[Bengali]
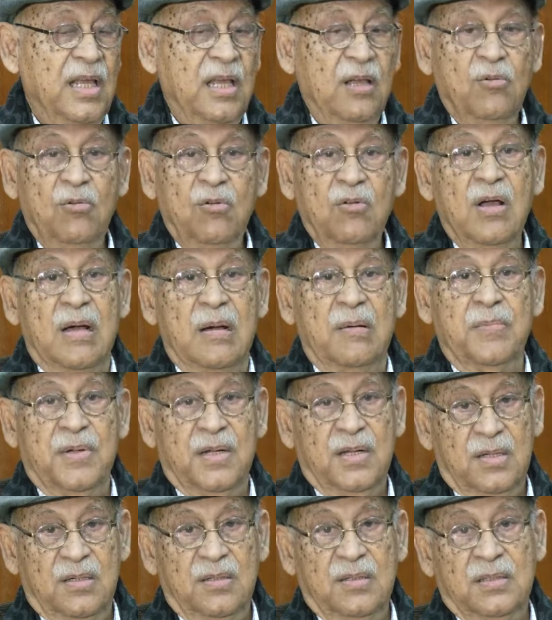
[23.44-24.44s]
এগুলো
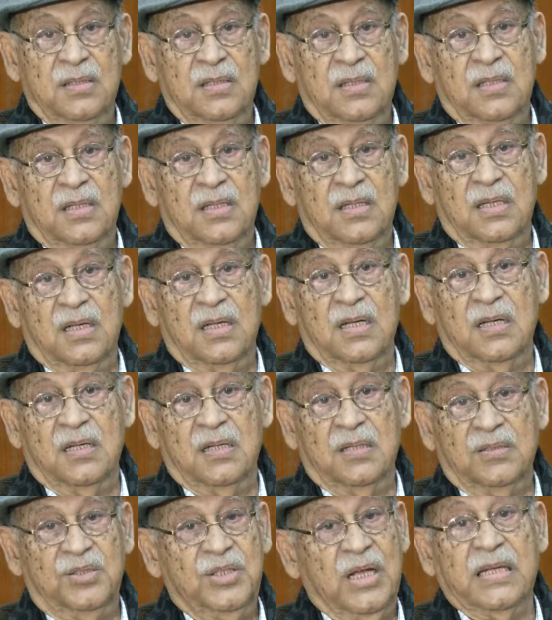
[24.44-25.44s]
আমরা
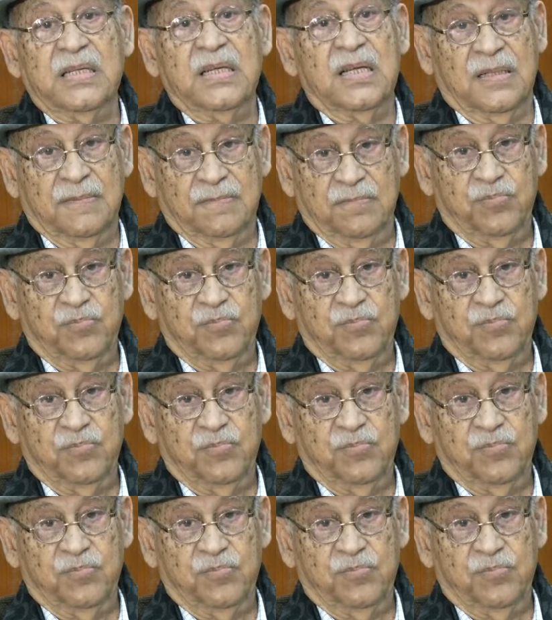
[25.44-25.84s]
চাই না